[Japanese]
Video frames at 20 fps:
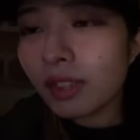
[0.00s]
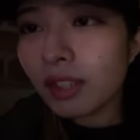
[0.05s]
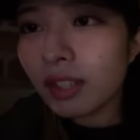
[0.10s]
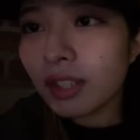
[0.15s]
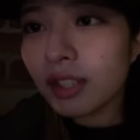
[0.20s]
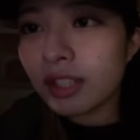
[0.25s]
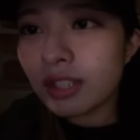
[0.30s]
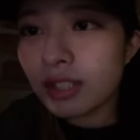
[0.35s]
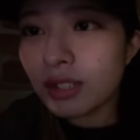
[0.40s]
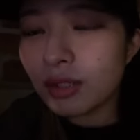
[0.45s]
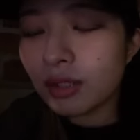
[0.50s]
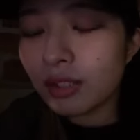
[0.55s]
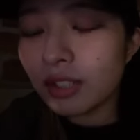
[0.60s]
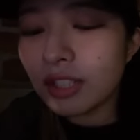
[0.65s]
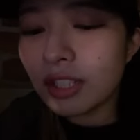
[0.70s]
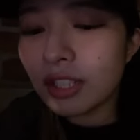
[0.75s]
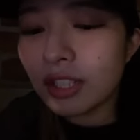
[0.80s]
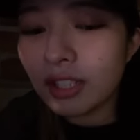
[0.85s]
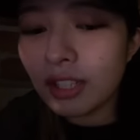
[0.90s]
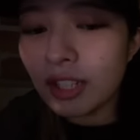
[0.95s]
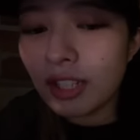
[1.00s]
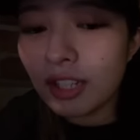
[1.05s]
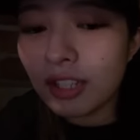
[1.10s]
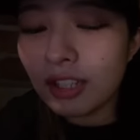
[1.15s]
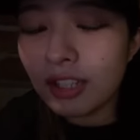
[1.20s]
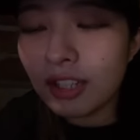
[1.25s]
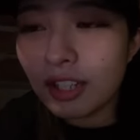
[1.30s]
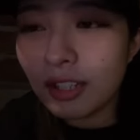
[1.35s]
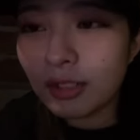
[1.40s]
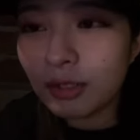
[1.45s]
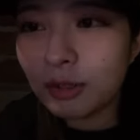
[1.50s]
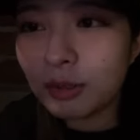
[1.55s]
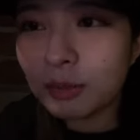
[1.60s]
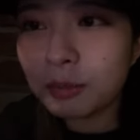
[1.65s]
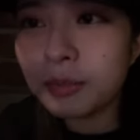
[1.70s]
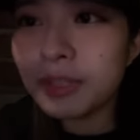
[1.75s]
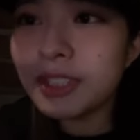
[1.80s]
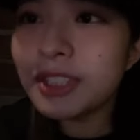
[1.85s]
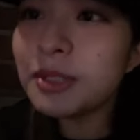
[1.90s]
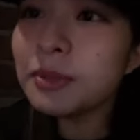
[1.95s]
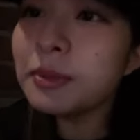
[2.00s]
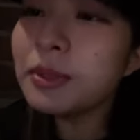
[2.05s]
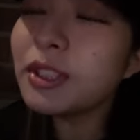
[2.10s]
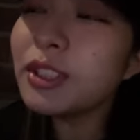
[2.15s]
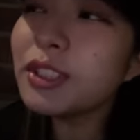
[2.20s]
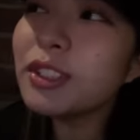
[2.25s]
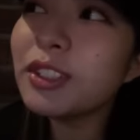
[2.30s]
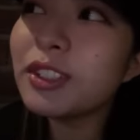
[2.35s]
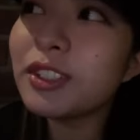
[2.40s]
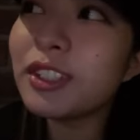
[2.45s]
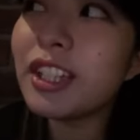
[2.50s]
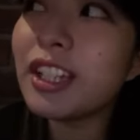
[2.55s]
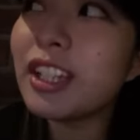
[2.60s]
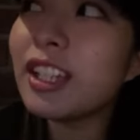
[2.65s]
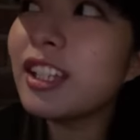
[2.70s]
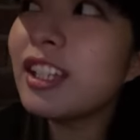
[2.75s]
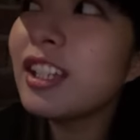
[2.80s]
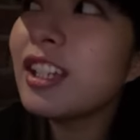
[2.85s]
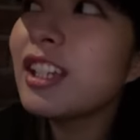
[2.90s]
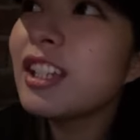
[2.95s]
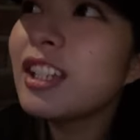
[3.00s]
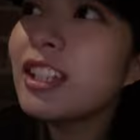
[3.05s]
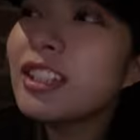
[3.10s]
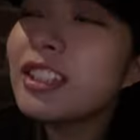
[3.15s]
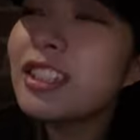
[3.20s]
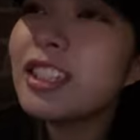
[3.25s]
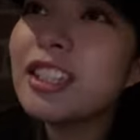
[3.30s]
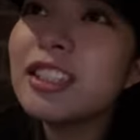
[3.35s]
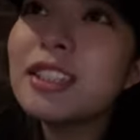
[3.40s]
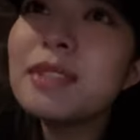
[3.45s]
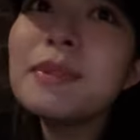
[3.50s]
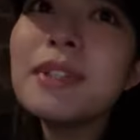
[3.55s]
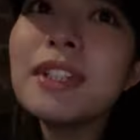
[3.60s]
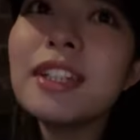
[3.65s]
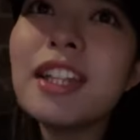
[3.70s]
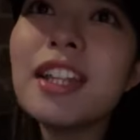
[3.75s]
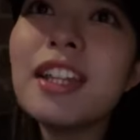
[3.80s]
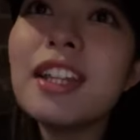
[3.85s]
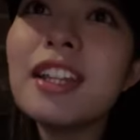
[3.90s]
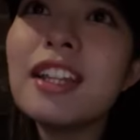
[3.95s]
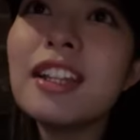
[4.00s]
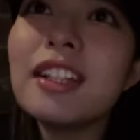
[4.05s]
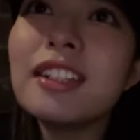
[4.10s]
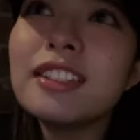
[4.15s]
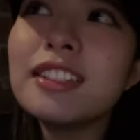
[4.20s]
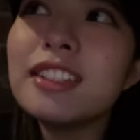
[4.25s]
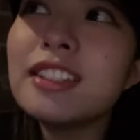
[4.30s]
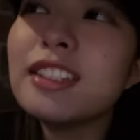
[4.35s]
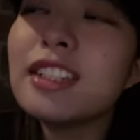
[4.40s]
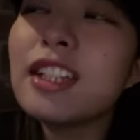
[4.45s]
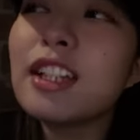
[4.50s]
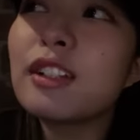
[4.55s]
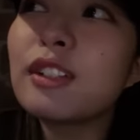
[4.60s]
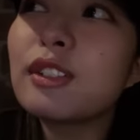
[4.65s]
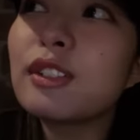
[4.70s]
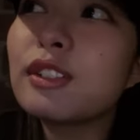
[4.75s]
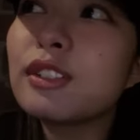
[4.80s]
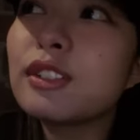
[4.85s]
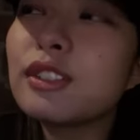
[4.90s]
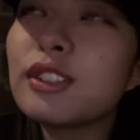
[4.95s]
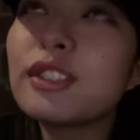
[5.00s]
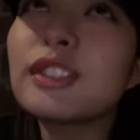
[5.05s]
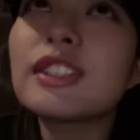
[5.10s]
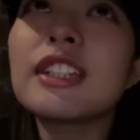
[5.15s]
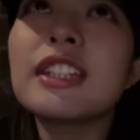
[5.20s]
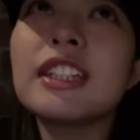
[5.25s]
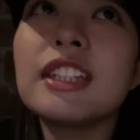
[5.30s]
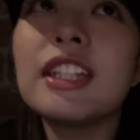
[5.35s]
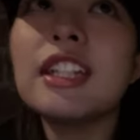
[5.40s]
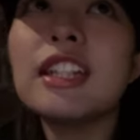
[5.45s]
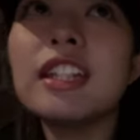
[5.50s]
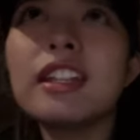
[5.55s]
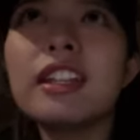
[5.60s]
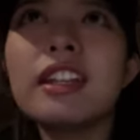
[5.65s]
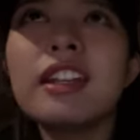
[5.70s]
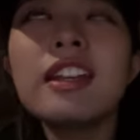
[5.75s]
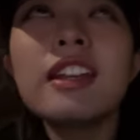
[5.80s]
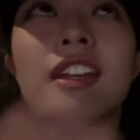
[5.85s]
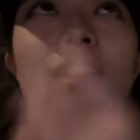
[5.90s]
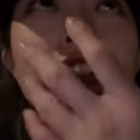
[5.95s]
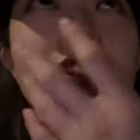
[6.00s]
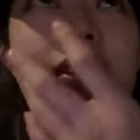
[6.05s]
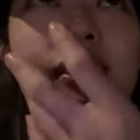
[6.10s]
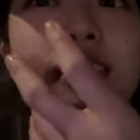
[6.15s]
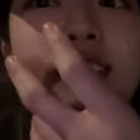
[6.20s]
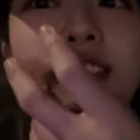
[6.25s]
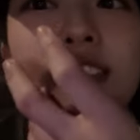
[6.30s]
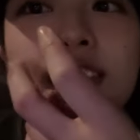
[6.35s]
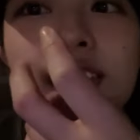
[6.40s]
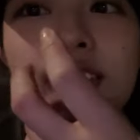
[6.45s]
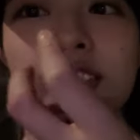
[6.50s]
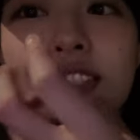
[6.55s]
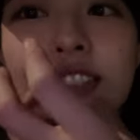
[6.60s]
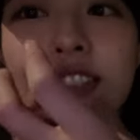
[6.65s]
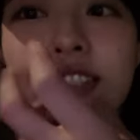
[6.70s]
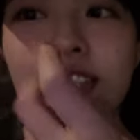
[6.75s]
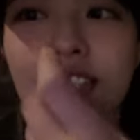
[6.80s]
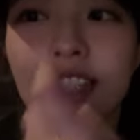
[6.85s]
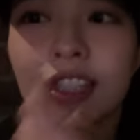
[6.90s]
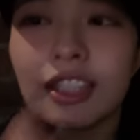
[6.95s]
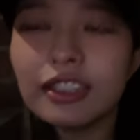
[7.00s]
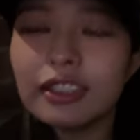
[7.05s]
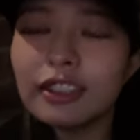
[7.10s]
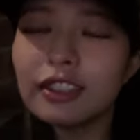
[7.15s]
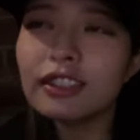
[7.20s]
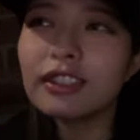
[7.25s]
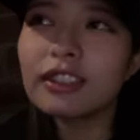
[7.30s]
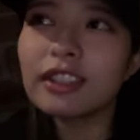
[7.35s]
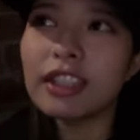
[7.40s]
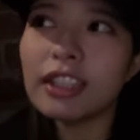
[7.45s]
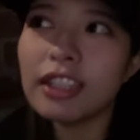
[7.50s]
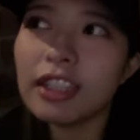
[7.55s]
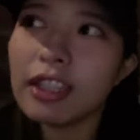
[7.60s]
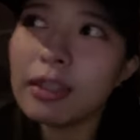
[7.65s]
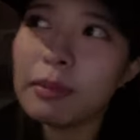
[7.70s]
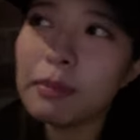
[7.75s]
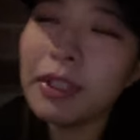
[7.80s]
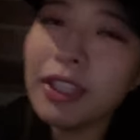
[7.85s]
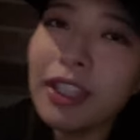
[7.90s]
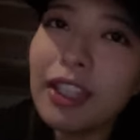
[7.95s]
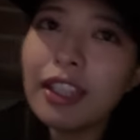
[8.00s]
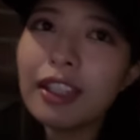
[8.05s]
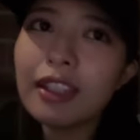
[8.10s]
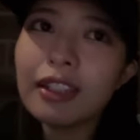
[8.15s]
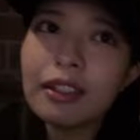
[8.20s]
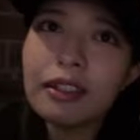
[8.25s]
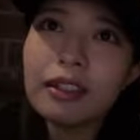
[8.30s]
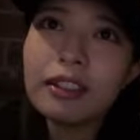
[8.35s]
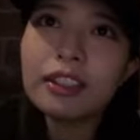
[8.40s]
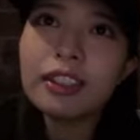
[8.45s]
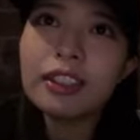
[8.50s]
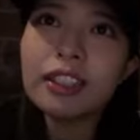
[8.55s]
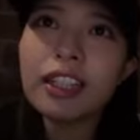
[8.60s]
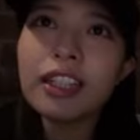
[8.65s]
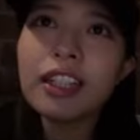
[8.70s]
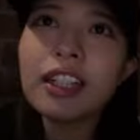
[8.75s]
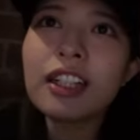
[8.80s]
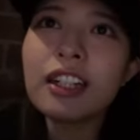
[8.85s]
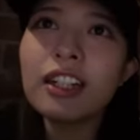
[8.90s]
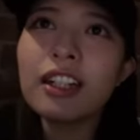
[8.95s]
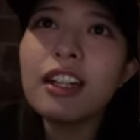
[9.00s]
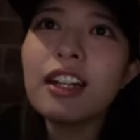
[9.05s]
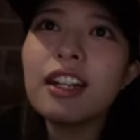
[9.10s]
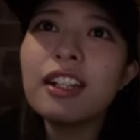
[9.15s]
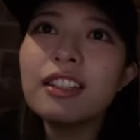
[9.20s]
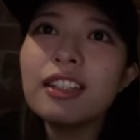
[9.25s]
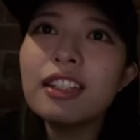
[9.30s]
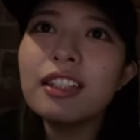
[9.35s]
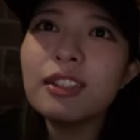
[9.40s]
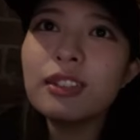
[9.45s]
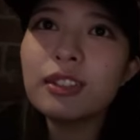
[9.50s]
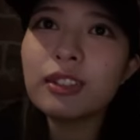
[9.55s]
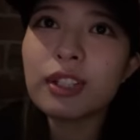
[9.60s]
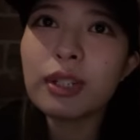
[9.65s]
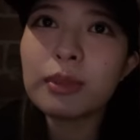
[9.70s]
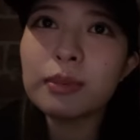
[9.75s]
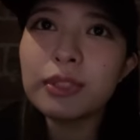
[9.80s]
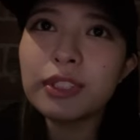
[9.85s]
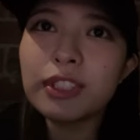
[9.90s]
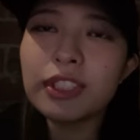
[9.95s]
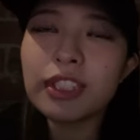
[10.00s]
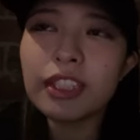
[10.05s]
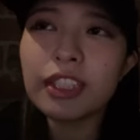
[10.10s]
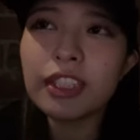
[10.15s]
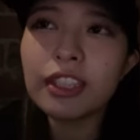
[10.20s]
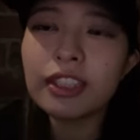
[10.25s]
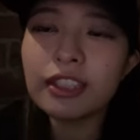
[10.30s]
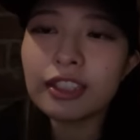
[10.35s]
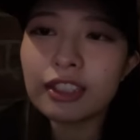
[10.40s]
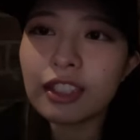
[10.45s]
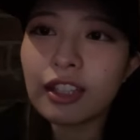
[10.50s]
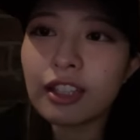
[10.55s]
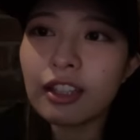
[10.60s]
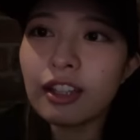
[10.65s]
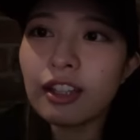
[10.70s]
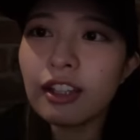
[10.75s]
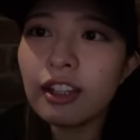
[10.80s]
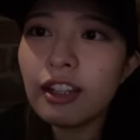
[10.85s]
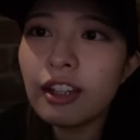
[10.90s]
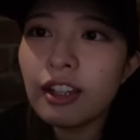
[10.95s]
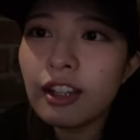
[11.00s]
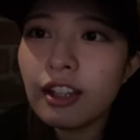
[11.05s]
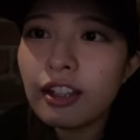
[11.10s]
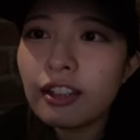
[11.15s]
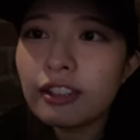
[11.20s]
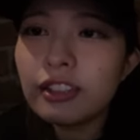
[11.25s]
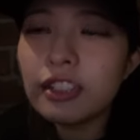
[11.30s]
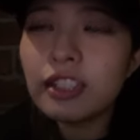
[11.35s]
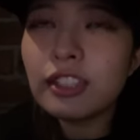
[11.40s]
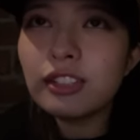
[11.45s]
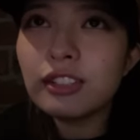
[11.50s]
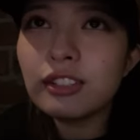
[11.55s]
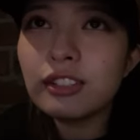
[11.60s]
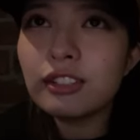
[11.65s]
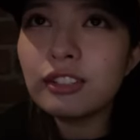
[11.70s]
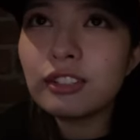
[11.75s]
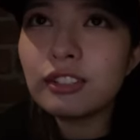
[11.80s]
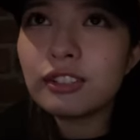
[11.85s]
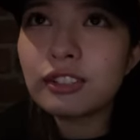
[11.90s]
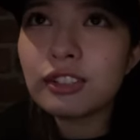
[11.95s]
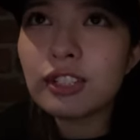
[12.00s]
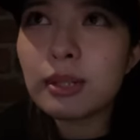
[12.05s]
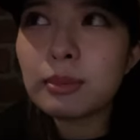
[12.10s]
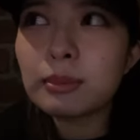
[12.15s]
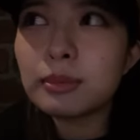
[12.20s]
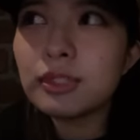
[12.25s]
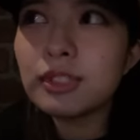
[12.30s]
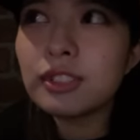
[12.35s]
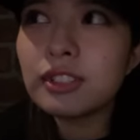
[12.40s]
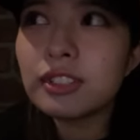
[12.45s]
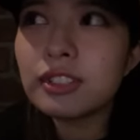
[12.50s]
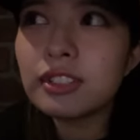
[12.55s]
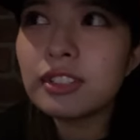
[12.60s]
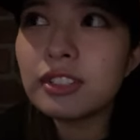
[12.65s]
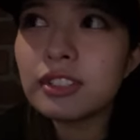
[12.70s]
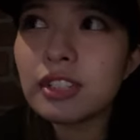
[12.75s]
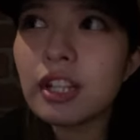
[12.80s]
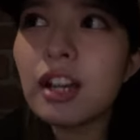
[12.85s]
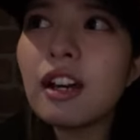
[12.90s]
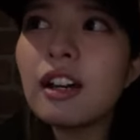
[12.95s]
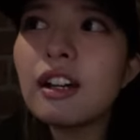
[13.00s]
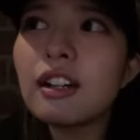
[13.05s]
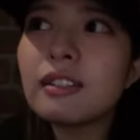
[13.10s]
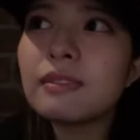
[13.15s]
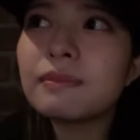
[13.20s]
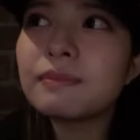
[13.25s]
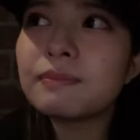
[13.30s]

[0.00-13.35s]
劇場行ったらねあのめっちゃ面白いよね私初めて2.5の時にそれこそキューティーハニーの時にみんなズラだからネットかぶるじゃないですかネットかぶった